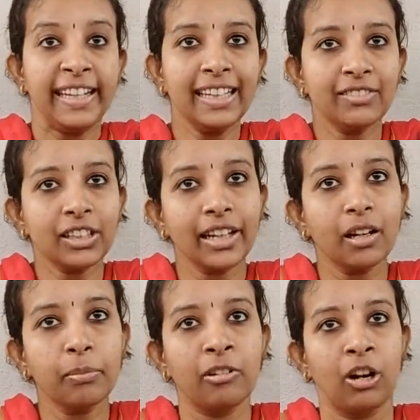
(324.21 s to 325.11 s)
இதை வந்து
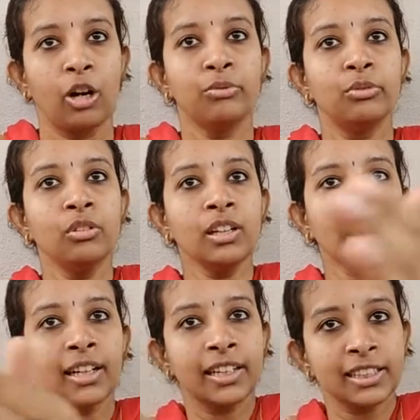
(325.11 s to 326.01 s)
என்ன பண்ணுவாங்கன்னா
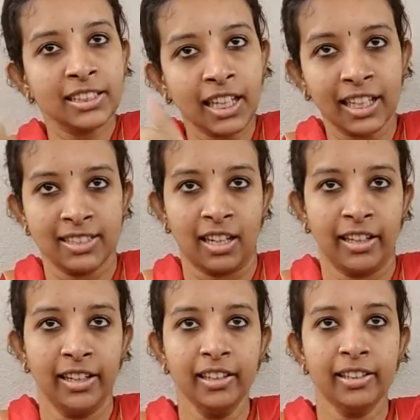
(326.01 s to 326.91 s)
ஃபுல்லாக டிஜிட்டலைஸ்
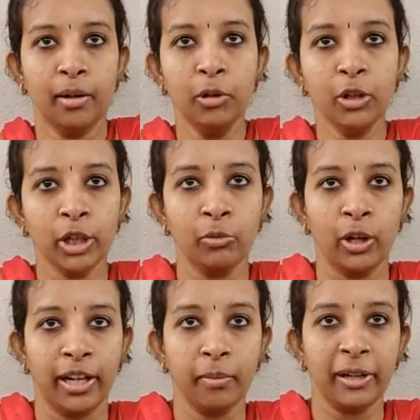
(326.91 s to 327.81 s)
ஆகி
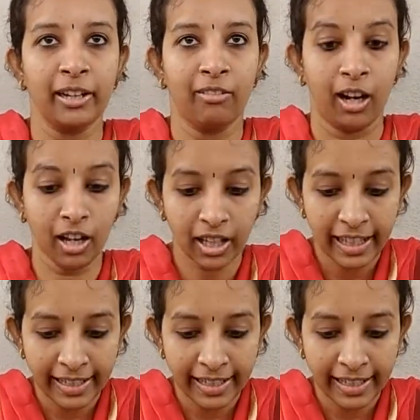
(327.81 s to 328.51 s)
டபிள்யூடிஓவில் என்ன பண்ணிடுவாங்க